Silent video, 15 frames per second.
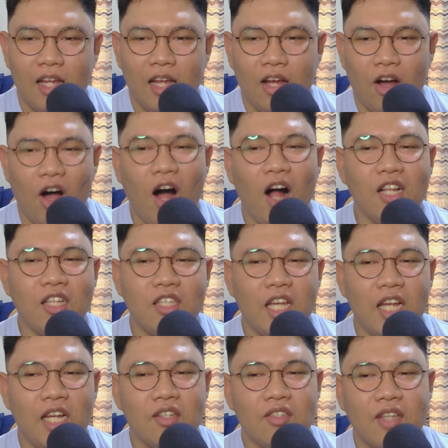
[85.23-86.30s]
All
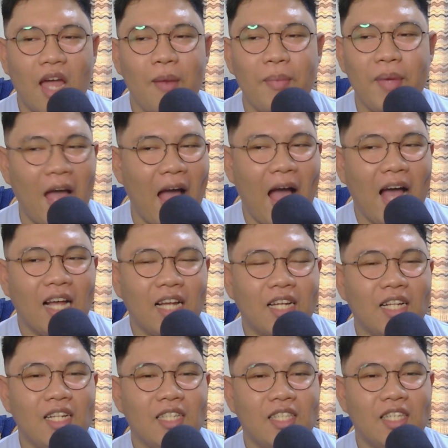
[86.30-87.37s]
things can be
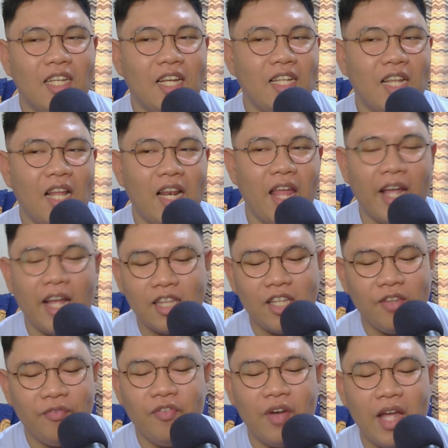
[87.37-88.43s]
angled in a
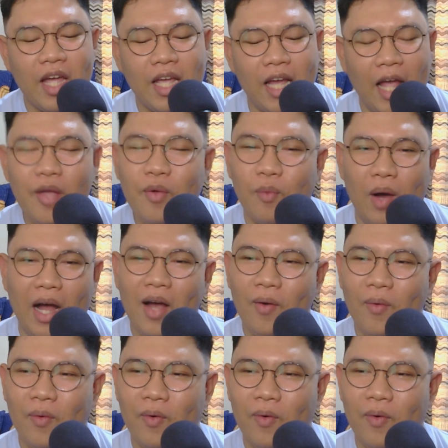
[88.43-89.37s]
negative way. Ay, wow.